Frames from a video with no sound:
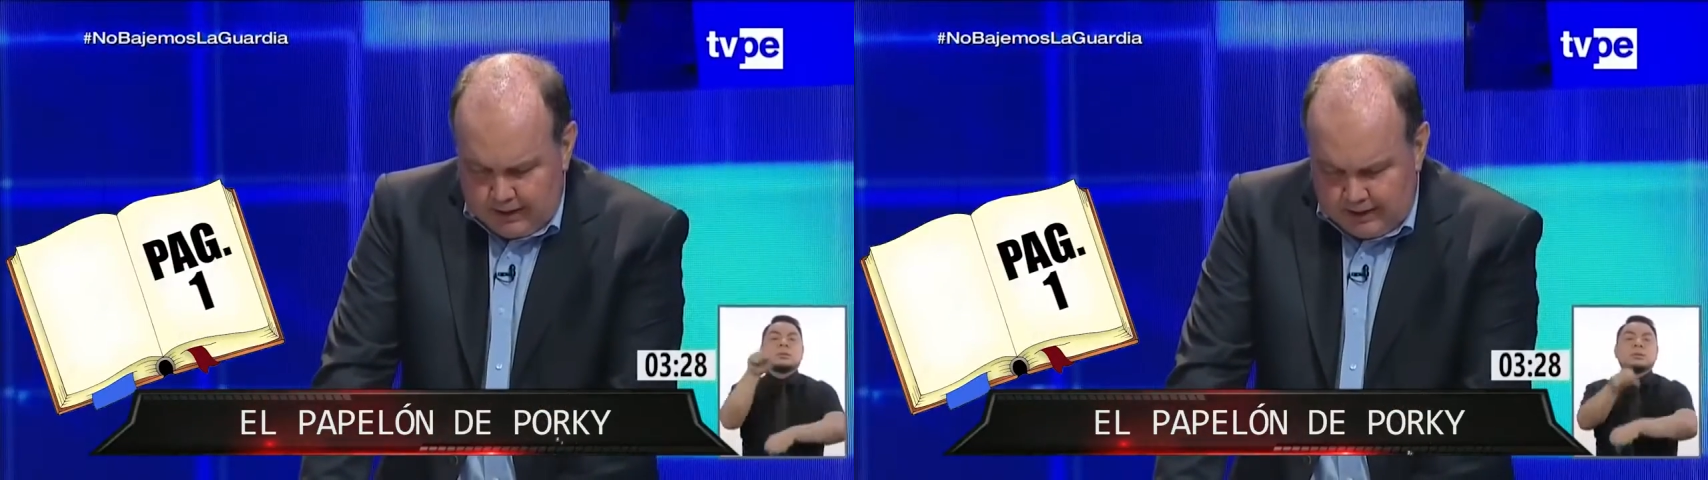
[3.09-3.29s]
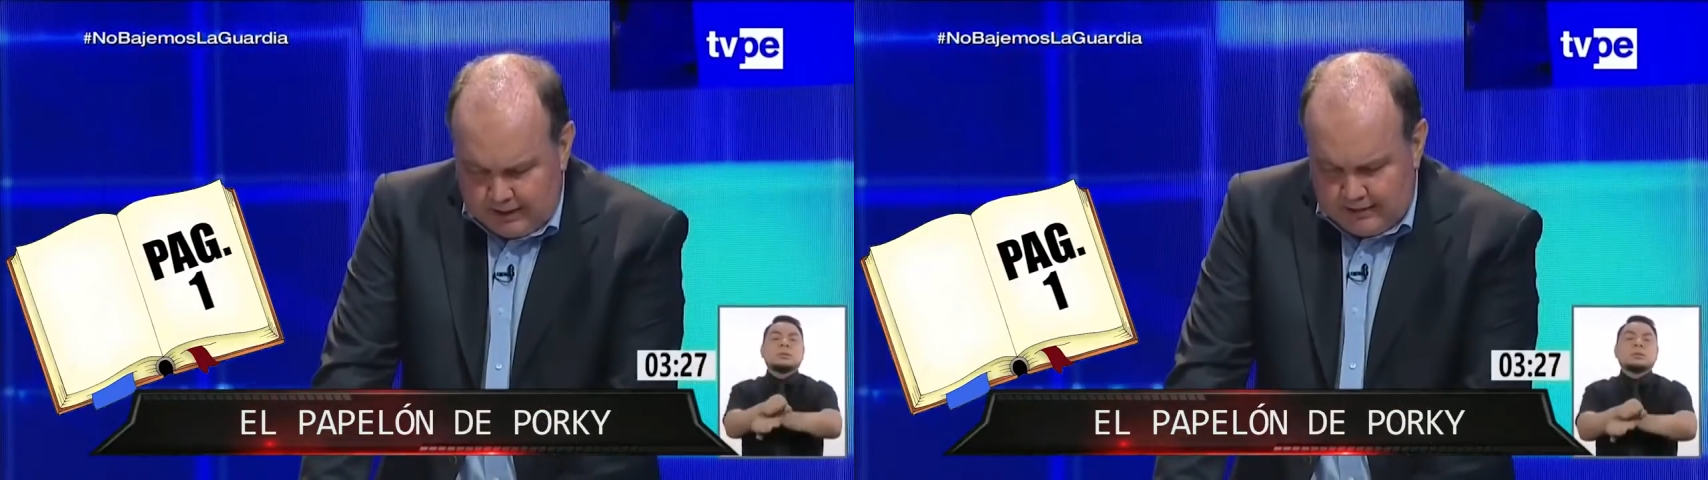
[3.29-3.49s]

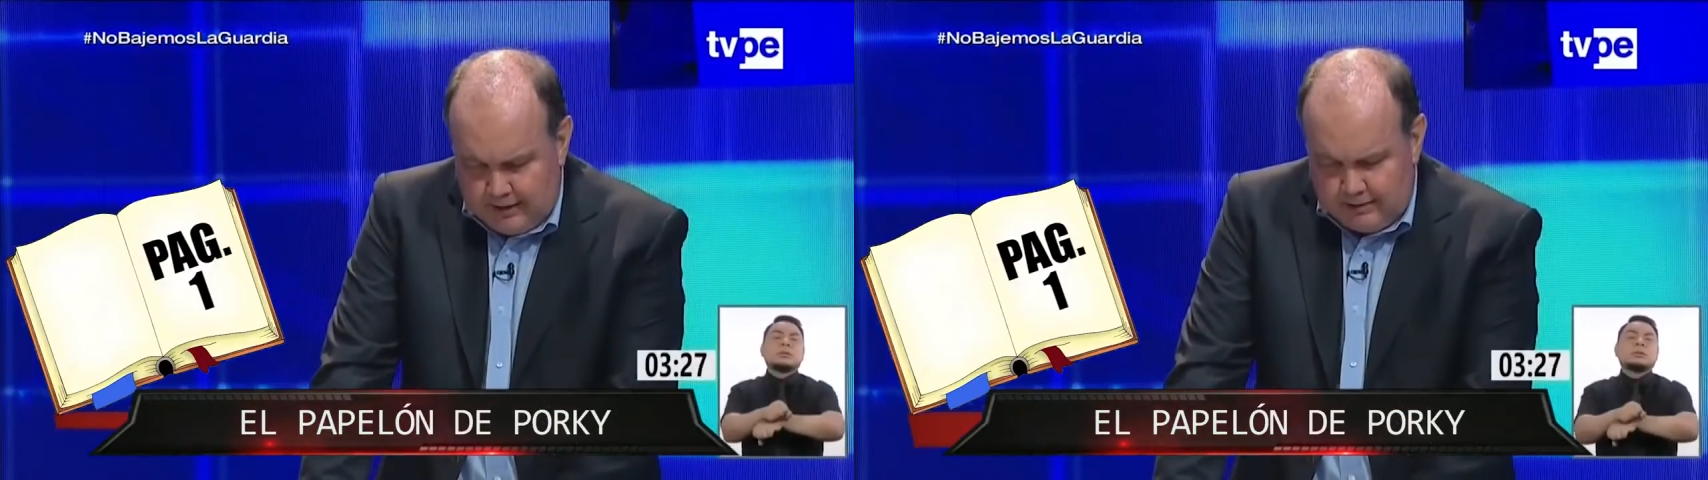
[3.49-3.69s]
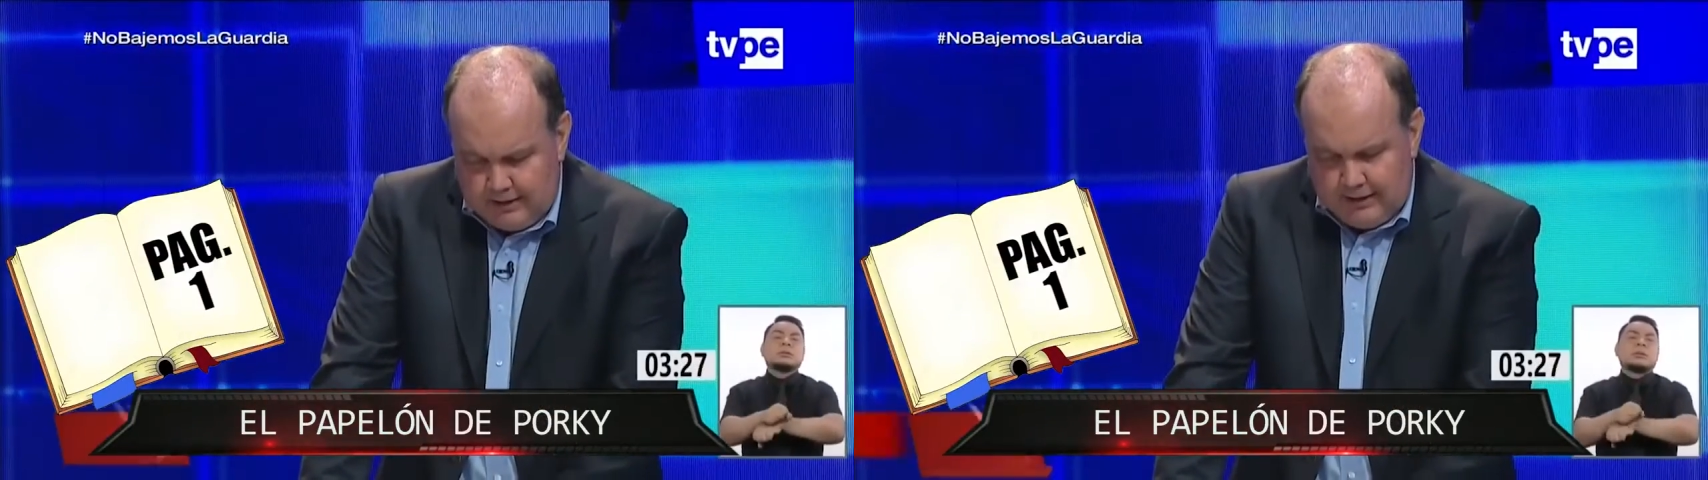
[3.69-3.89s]
en
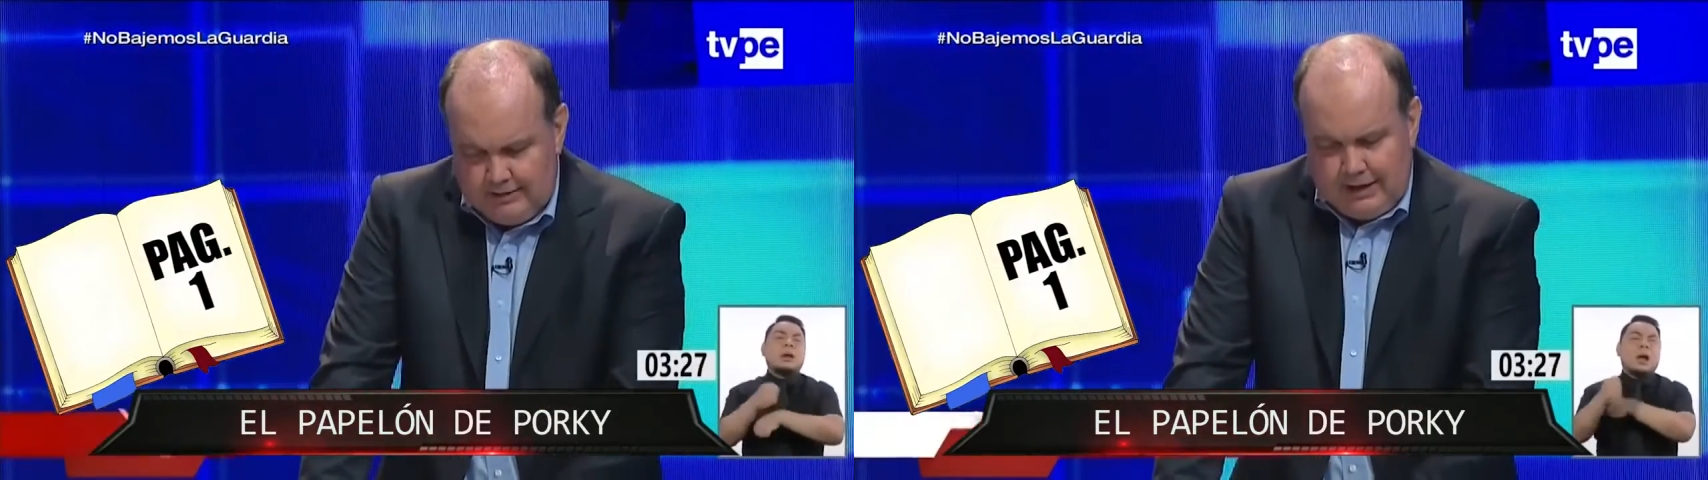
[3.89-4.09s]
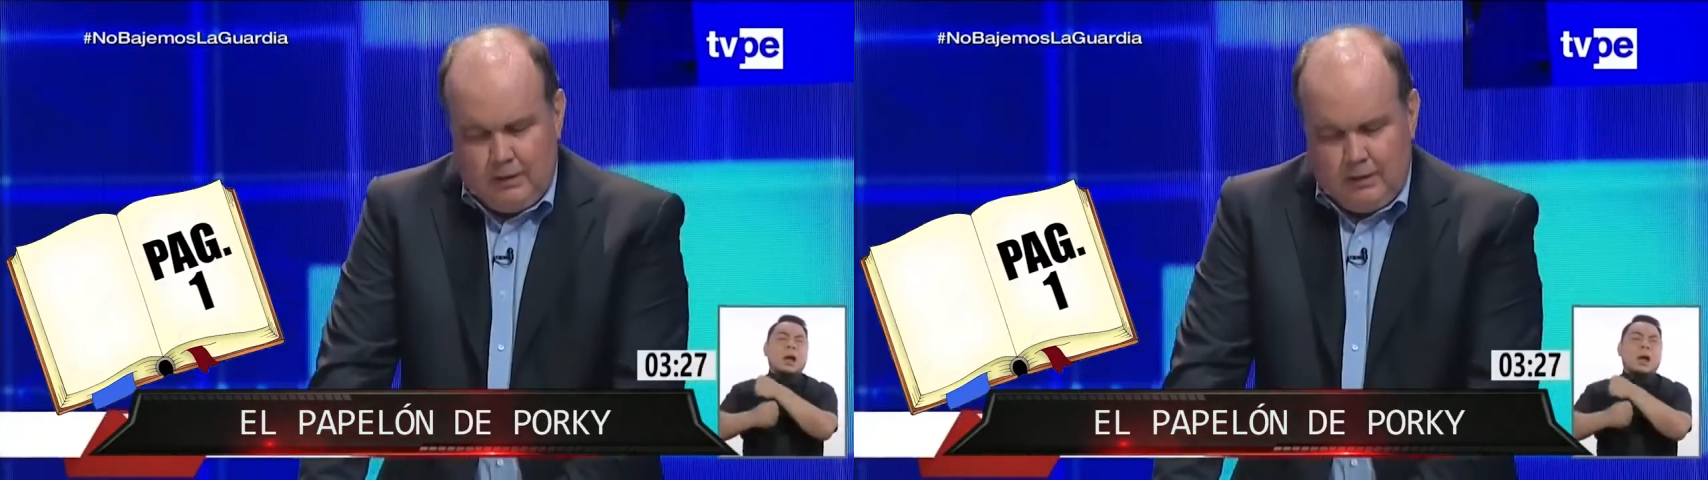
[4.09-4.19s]
cárceles en la